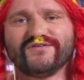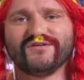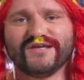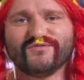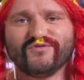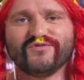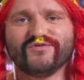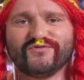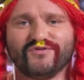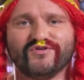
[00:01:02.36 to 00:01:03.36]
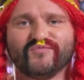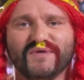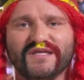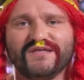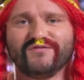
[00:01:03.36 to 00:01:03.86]
dans les couleurs de notre
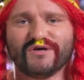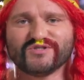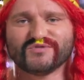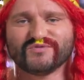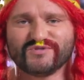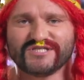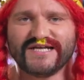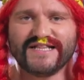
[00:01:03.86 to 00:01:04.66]
pays, noir, jaune, rouge.